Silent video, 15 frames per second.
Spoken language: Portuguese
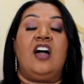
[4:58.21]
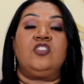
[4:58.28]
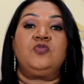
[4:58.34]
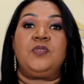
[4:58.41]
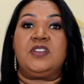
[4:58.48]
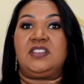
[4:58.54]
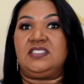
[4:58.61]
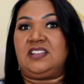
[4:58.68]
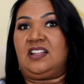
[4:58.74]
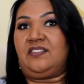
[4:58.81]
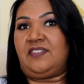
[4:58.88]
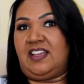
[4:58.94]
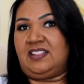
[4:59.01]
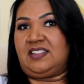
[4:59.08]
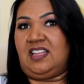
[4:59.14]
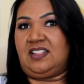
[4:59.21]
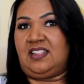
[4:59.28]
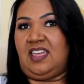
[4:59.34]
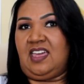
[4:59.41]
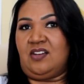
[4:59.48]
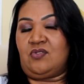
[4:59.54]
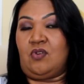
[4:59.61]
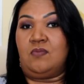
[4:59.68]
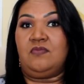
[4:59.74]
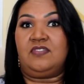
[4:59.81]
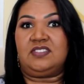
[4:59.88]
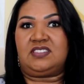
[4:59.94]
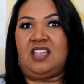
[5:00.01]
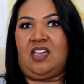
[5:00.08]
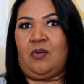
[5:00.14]
Aos pouquinhos ela vai entender como
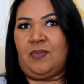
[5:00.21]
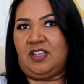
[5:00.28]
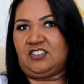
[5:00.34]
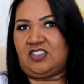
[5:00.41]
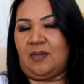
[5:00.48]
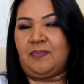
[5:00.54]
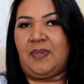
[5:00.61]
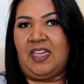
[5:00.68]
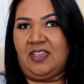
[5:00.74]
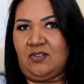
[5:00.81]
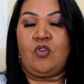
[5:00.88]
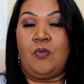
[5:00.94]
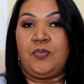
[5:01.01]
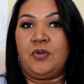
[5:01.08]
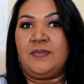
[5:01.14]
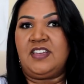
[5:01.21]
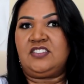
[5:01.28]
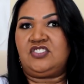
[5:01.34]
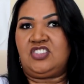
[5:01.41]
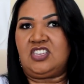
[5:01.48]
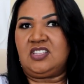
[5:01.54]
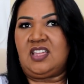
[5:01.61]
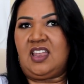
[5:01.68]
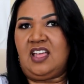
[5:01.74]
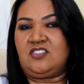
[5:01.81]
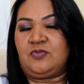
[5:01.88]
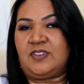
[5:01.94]
você realmente é bem comprometida, né?